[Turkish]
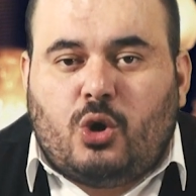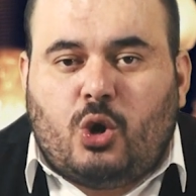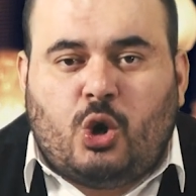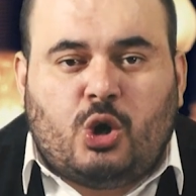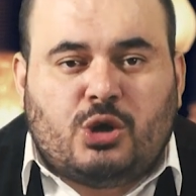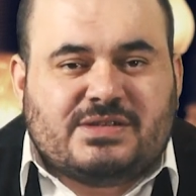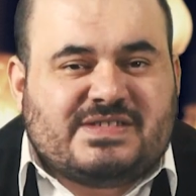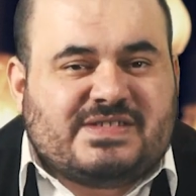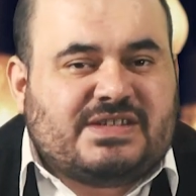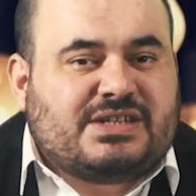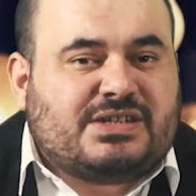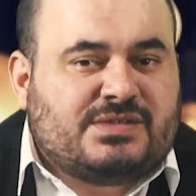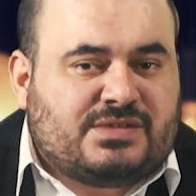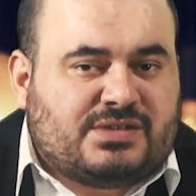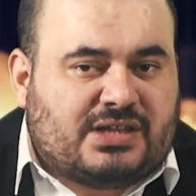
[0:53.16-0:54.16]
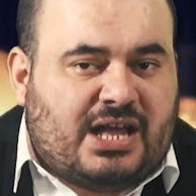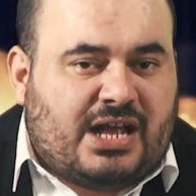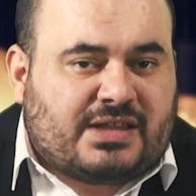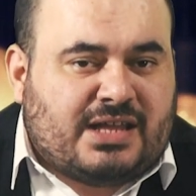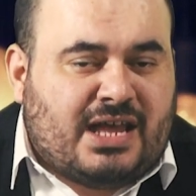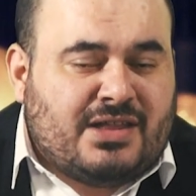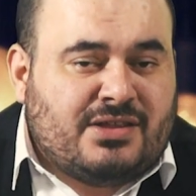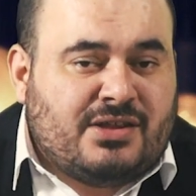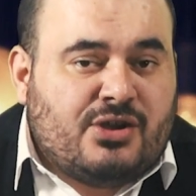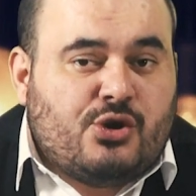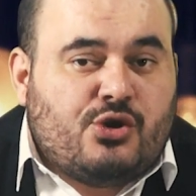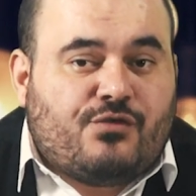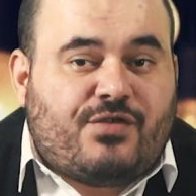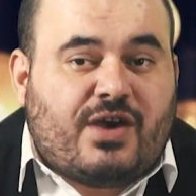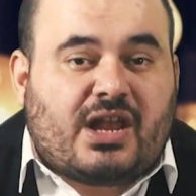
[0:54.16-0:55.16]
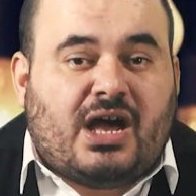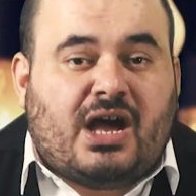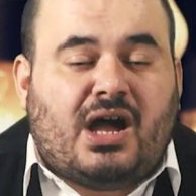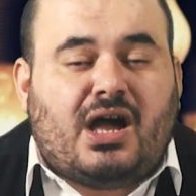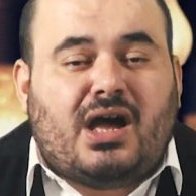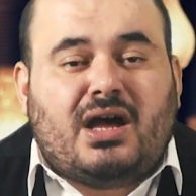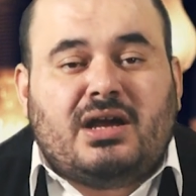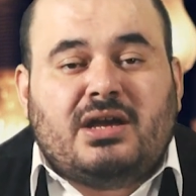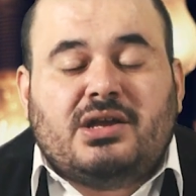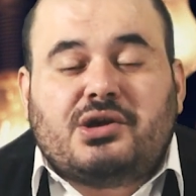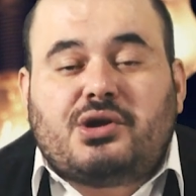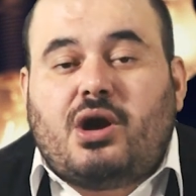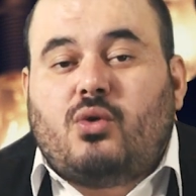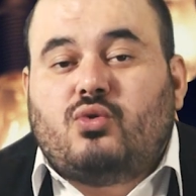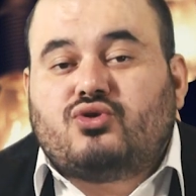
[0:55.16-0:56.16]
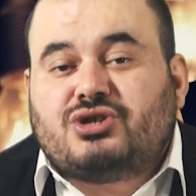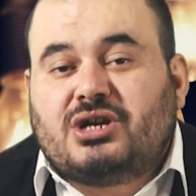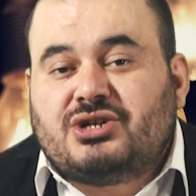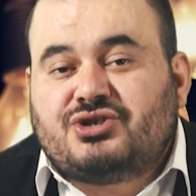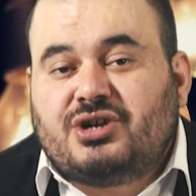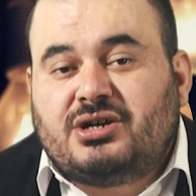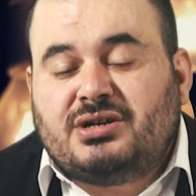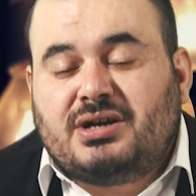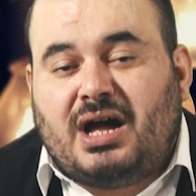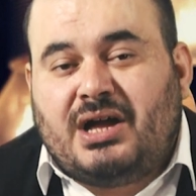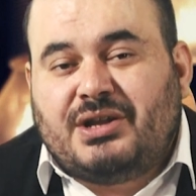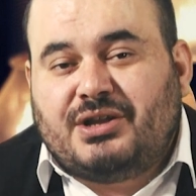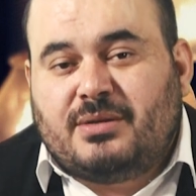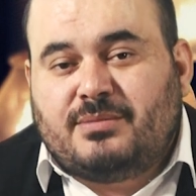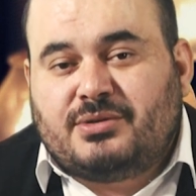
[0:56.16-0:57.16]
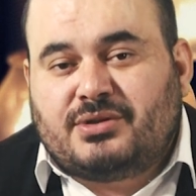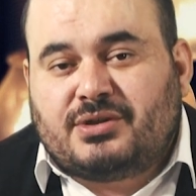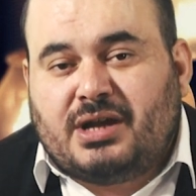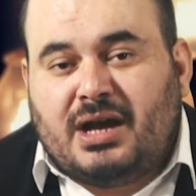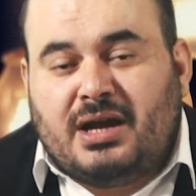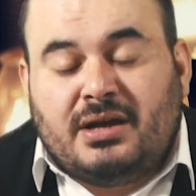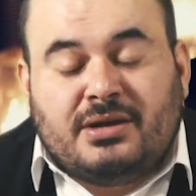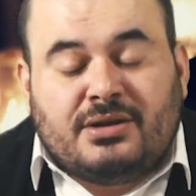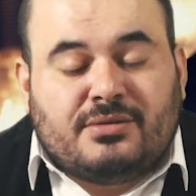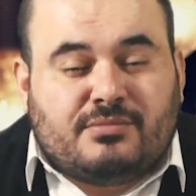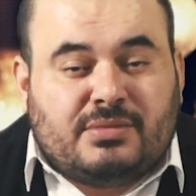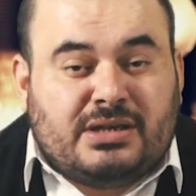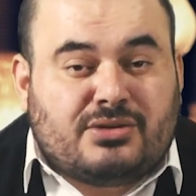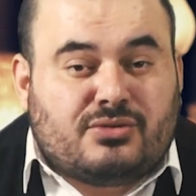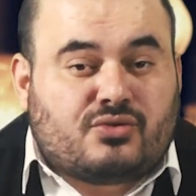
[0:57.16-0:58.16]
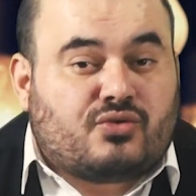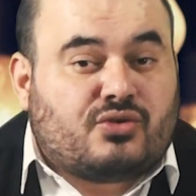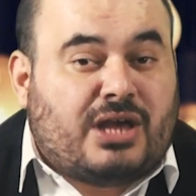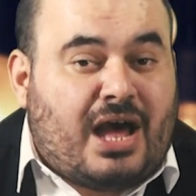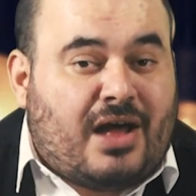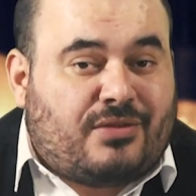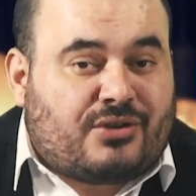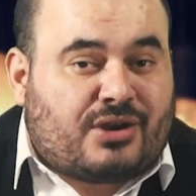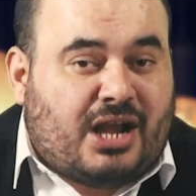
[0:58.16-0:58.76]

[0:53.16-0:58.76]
o sıkıntılardan feraha kavuşacağı anlamında bir rüyadır.